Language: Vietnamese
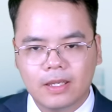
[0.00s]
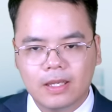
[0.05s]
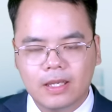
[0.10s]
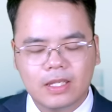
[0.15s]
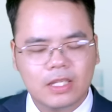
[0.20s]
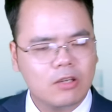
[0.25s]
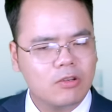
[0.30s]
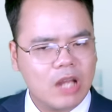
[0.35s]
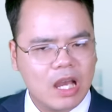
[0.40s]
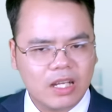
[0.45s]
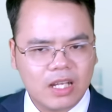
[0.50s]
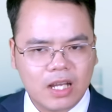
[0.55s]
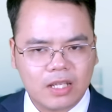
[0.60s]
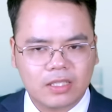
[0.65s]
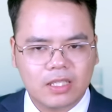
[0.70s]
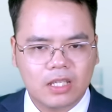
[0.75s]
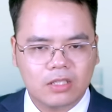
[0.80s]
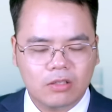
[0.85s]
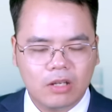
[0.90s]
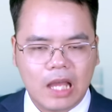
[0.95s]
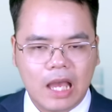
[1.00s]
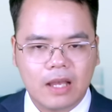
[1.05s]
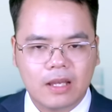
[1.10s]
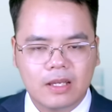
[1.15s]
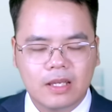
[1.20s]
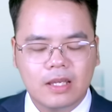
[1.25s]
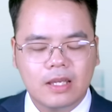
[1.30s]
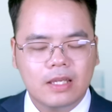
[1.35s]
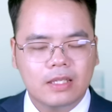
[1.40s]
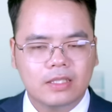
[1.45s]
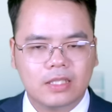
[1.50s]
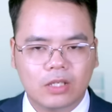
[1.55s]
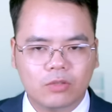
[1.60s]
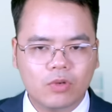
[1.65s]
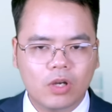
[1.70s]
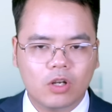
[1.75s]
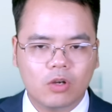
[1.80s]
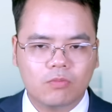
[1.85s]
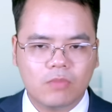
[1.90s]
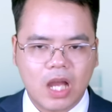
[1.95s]
Điều đáng ngạc nhiên đó là chính
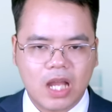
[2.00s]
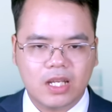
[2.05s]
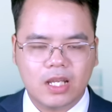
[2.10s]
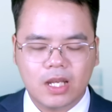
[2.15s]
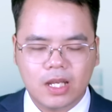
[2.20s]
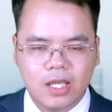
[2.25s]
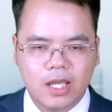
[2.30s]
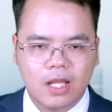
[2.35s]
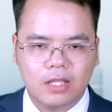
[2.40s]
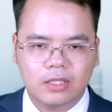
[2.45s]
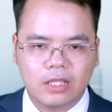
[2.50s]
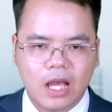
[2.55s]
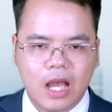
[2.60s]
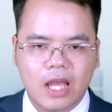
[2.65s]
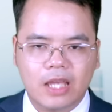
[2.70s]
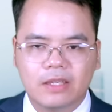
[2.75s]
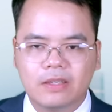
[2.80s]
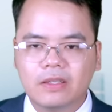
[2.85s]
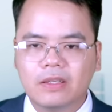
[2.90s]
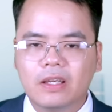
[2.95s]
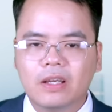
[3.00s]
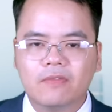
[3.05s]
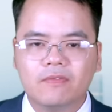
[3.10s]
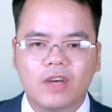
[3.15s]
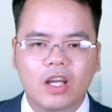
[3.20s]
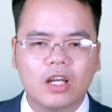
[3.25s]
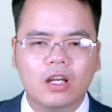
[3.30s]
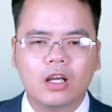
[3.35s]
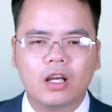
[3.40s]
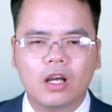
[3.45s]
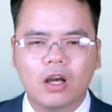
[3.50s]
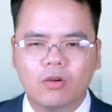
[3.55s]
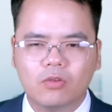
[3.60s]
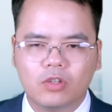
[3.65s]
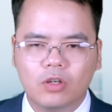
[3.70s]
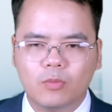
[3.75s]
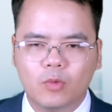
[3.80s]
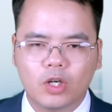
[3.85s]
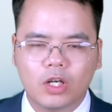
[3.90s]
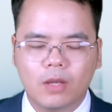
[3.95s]
quyền ông Biden hiện tại vẫn không
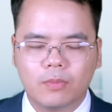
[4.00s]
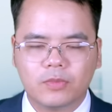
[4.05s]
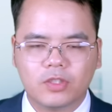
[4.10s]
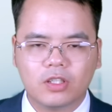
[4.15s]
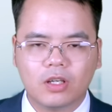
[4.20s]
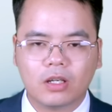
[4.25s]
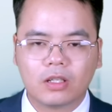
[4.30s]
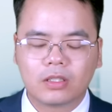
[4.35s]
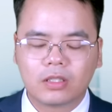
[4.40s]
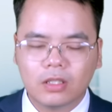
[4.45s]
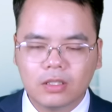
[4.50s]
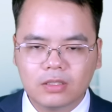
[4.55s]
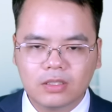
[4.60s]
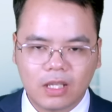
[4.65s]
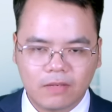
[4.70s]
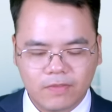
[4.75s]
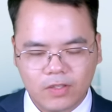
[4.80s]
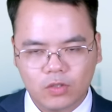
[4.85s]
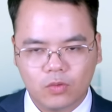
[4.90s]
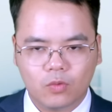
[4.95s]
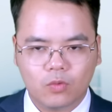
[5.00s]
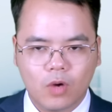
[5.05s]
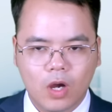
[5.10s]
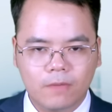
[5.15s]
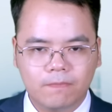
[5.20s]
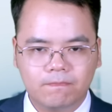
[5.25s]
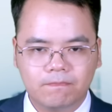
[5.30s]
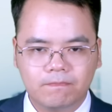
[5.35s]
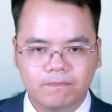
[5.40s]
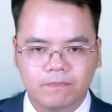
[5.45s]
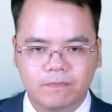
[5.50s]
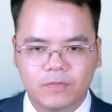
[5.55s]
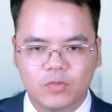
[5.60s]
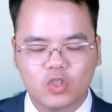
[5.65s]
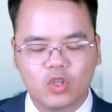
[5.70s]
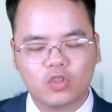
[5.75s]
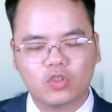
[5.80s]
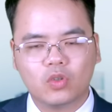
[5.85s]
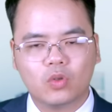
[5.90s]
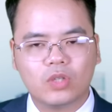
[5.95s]
có một lập trường cứng rắn với Trung Quốc,
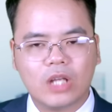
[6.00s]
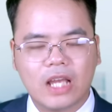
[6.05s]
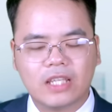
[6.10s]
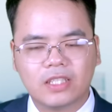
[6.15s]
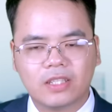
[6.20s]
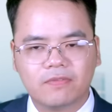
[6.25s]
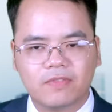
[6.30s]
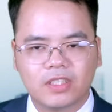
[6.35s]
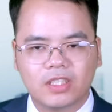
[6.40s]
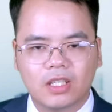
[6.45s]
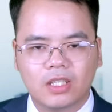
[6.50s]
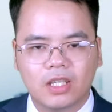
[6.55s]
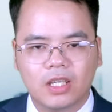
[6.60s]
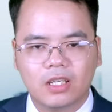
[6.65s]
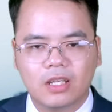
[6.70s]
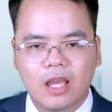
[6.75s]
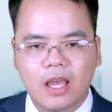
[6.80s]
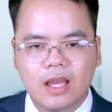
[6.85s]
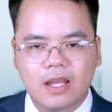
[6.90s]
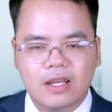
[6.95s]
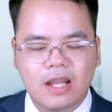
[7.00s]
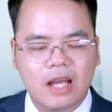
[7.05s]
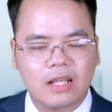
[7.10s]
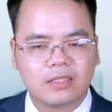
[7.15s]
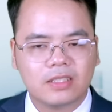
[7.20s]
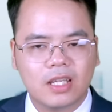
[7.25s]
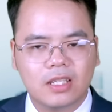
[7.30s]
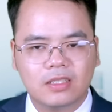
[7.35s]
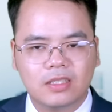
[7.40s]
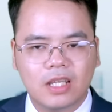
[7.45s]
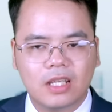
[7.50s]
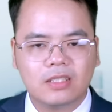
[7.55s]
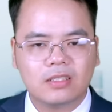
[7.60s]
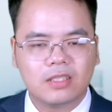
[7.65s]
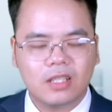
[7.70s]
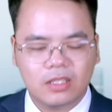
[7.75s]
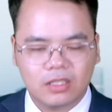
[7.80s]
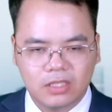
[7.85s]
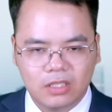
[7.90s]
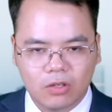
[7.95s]
cho dù đại dịch fentanyl đang giết chết
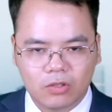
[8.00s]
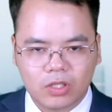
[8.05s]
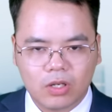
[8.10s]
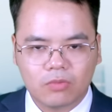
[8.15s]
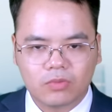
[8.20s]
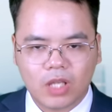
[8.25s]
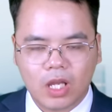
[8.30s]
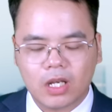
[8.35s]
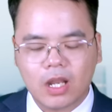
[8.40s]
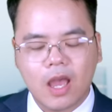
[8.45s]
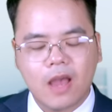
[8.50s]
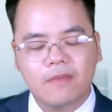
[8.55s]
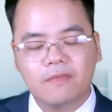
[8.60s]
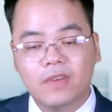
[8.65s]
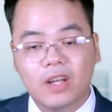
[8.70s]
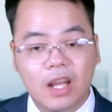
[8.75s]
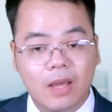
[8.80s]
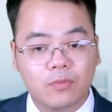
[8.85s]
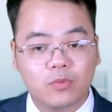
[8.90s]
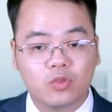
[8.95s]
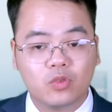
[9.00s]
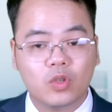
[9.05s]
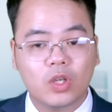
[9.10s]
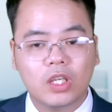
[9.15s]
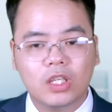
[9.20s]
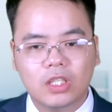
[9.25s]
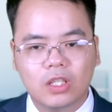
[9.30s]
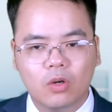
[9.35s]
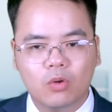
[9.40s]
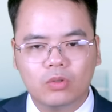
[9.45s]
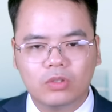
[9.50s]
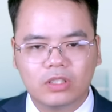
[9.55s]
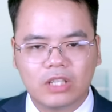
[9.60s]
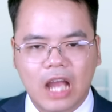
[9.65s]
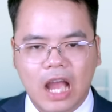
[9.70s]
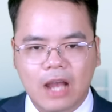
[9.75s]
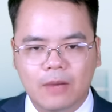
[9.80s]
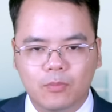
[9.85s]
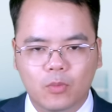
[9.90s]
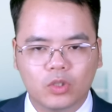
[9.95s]
rất nhiều công dân và làm suy yếu
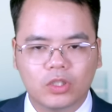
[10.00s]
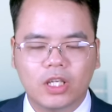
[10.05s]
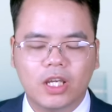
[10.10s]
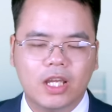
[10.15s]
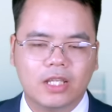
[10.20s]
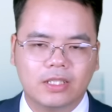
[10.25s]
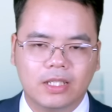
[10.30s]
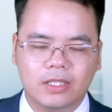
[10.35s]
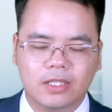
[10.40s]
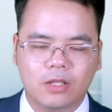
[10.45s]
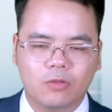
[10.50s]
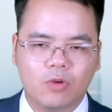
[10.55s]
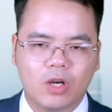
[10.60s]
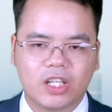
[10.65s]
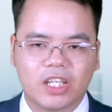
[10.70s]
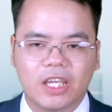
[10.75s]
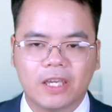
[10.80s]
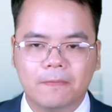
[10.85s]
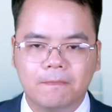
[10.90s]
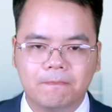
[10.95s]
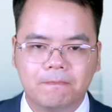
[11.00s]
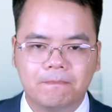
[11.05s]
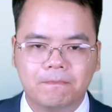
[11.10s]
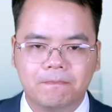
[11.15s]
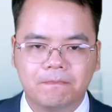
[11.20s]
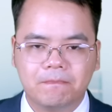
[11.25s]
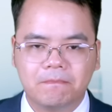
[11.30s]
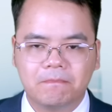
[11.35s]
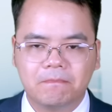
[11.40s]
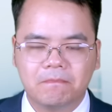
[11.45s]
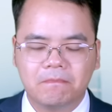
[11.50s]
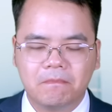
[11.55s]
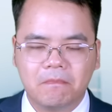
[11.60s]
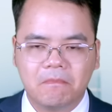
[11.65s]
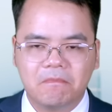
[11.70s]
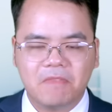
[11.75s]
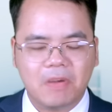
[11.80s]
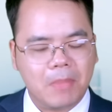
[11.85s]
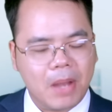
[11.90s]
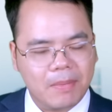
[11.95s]
cả một thế hệ thanh niên Hoa Kỳ.
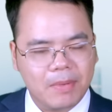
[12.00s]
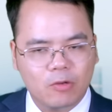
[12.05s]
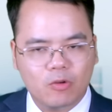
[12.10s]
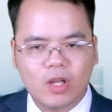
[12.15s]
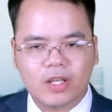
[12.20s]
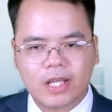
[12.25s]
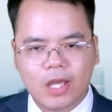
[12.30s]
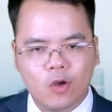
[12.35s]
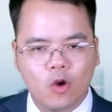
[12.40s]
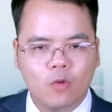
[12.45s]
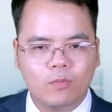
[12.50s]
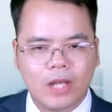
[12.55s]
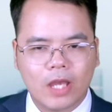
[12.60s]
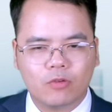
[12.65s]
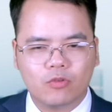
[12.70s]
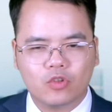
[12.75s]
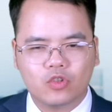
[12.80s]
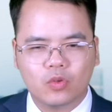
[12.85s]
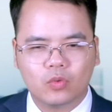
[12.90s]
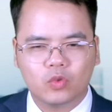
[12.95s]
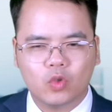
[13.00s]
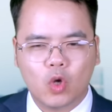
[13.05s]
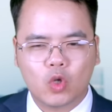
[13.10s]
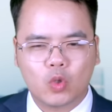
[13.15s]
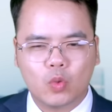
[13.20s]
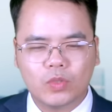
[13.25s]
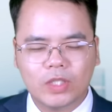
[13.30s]
Và bài bình luận ngày hôm nay của chúng tôi cũng